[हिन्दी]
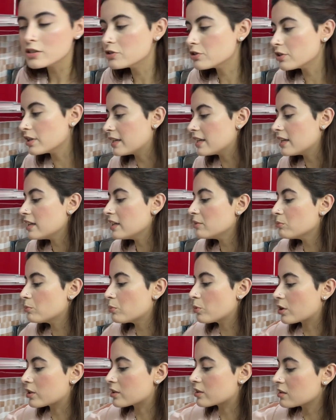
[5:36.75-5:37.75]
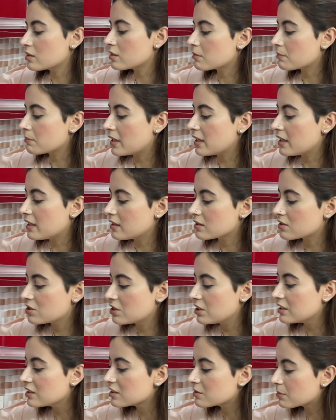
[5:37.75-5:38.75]
जो है ना इम्पॉर्टेंट मैं
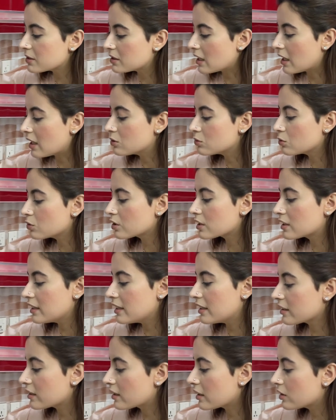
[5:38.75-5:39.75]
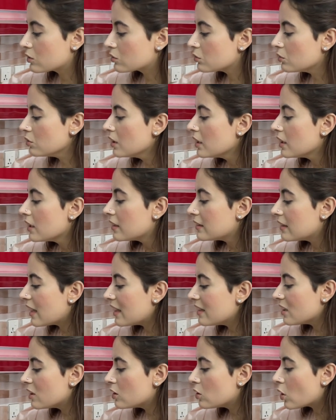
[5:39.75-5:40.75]
चीज़ बता दूँ और क्लियर कर दूँ
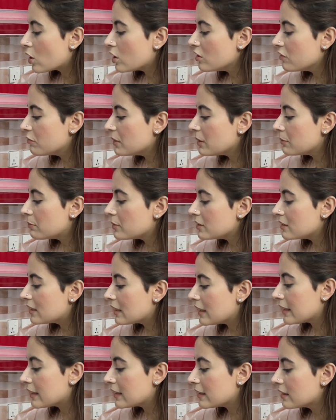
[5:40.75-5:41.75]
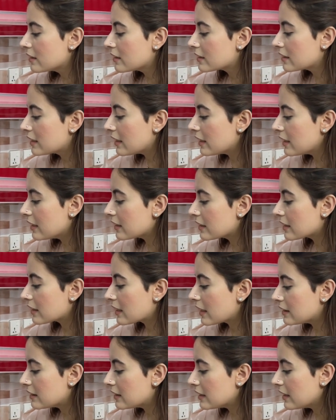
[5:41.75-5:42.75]
दैट अ लॉट ऑफ पीपल थिंक के
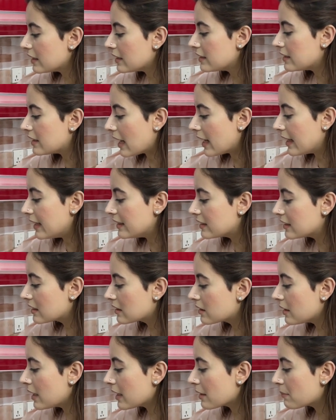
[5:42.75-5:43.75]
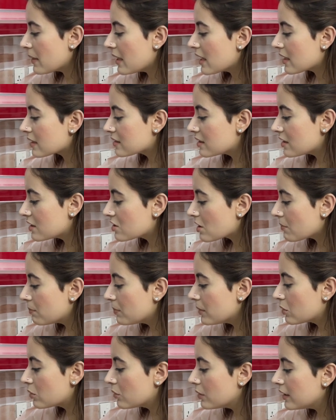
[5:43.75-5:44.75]
कहते हैं डाइट लाइक मैं अक्सर जब
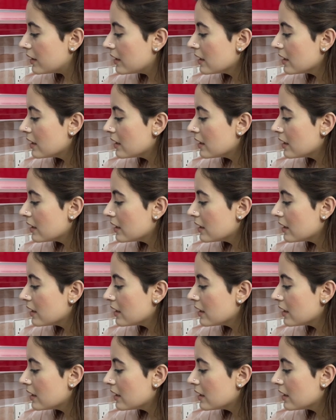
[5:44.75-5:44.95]
भी कोई